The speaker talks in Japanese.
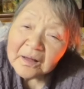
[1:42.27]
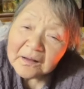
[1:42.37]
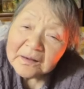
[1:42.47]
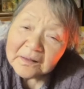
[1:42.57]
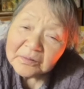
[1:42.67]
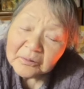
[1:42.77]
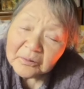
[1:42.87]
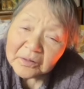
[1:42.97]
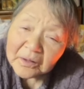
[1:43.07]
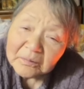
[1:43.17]
ありが
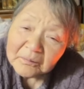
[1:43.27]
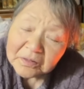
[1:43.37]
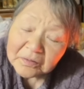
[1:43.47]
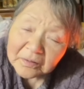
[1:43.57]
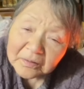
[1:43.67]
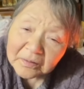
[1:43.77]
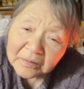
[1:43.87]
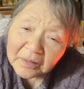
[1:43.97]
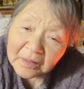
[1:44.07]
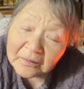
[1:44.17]
とうございます、う
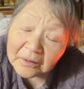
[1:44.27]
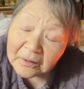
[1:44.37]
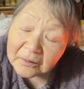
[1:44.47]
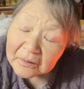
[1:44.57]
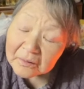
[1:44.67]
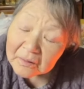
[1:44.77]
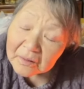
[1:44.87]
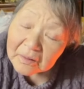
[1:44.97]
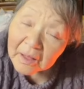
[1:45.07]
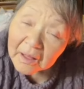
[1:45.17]
ん、
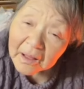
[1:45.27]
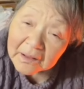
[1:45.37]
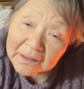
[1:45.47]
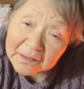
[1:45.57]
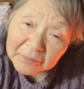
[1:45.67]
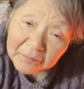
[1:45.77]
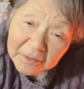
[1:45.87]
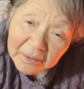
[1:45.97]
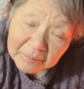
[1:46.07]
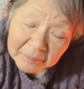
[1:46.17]
ありが
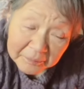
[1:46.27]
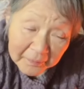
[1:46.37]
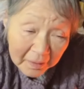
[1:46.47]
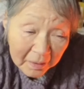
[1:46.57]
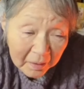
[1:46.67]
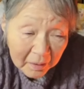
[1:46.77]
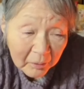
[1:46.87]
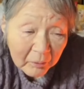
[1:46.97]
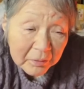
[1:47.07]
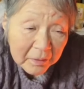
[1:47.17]
とうね
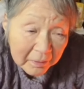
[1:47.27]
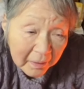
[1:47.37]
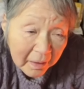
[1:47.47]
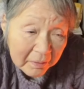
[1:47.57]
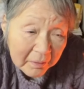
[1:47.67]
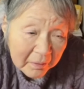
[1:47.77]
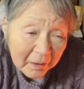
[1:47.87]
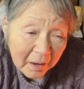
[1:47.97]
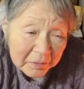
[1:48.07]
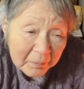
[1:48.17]
ほいでね
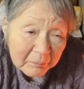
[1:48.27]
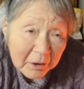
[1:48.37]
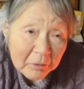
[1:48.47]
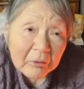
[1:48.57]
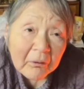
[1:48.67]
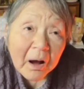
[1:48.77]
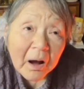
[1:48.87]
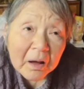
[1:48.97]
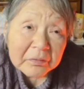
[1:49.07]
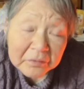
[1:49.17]
なんか頭がふ
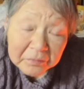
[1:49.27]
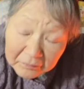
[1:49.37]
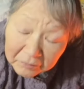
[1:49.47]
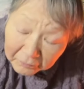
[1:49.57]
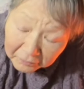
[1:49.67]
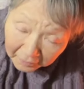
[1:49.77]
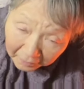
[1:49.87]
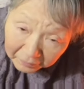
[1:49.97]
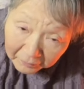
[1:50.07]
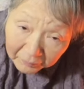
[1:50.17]
わーってする
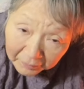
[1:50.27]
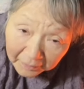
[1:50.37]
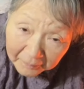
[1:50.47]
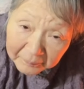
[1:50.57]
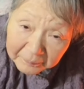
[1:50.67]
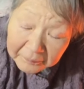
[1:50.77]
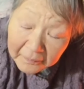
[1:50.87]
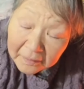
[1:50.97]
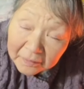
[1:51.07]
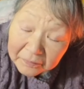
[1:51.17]
時あるんだよね、
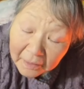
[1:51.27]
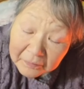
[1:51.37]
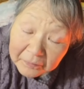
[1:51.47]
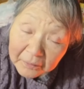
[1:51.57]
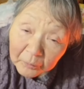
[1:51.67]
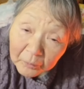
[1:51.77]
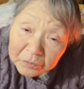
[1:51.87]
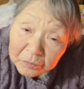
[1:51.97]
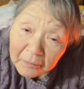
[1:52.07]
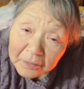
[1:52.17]
立って
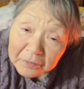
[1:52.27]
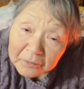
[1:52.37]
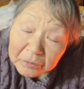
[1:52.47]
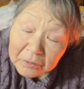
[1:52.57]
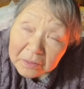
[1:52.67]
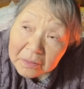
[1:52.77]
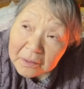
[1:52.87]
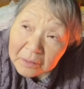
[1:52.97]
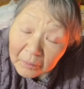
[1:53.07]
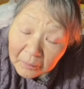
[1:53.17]
こう座ってるといい
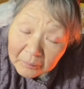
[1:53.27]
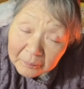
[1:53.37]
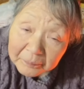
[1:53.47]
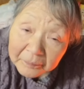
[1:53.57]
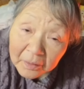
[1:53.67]
んだけど、